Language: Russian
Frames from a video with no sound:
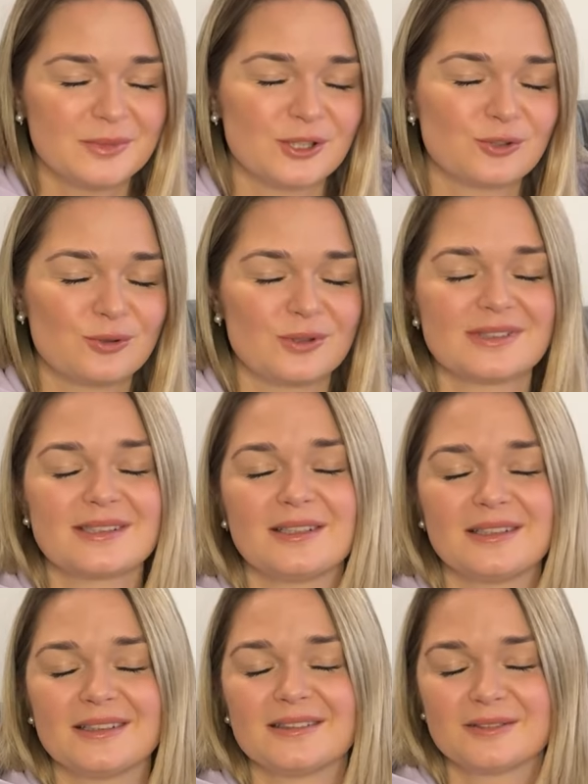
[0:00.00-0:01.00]
так что
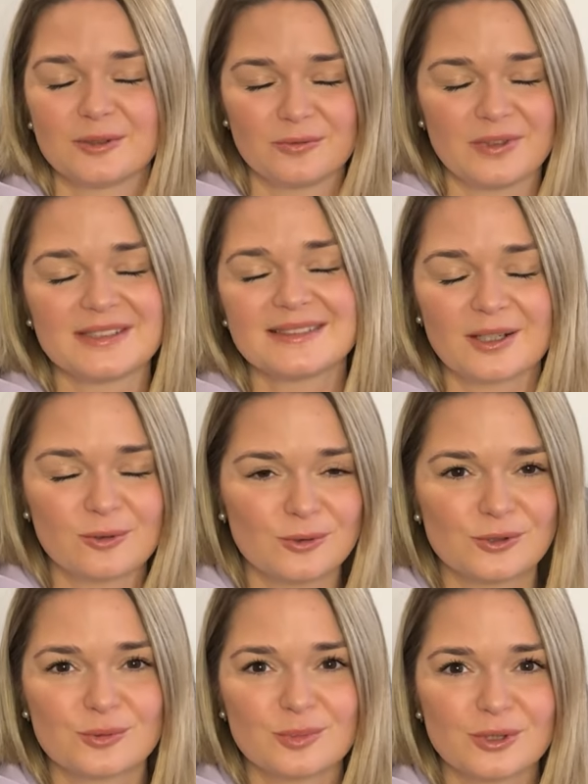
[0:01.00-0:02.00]
если у вас
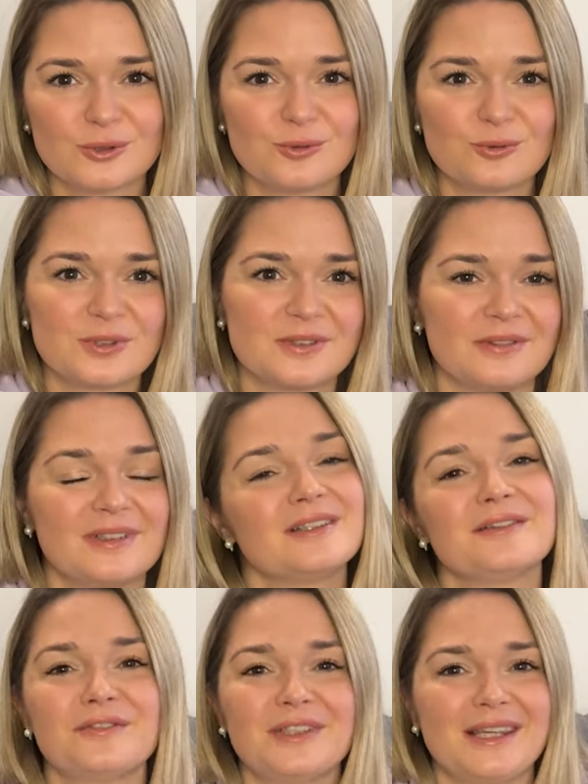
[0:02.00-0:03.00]
такое же было
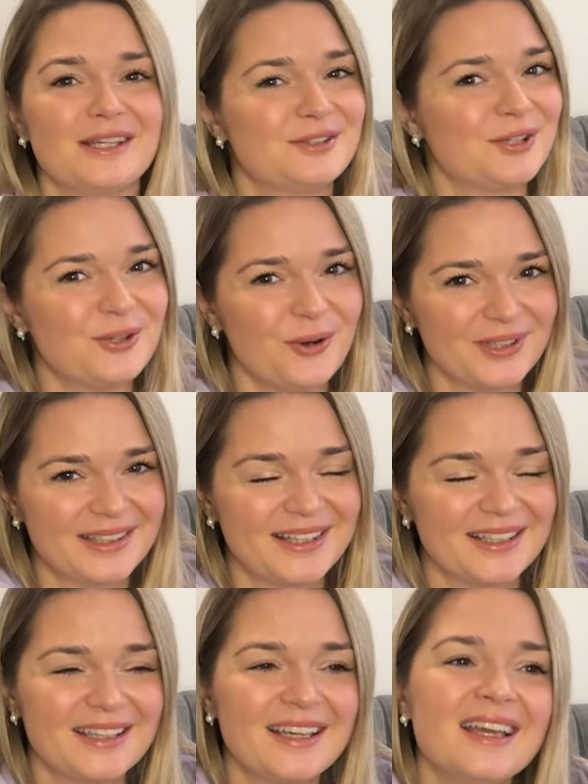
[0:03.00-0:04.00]
чувство, вы не
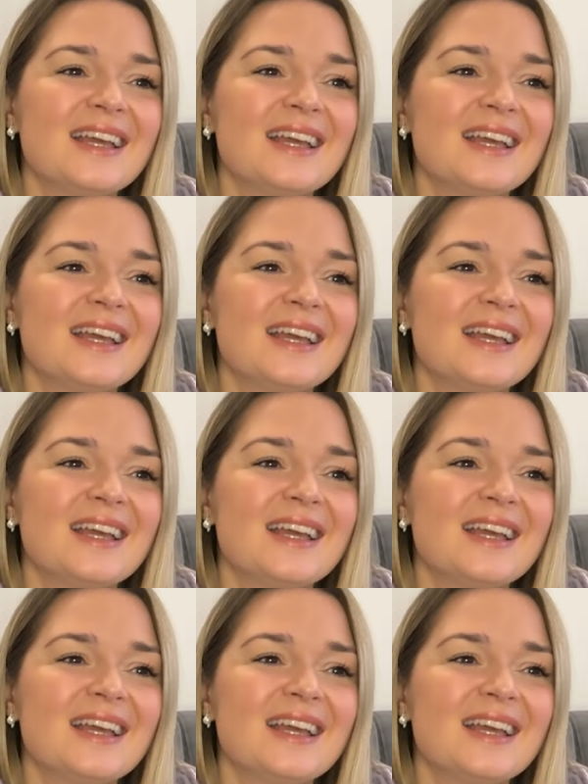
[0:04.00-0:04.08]
одиноки.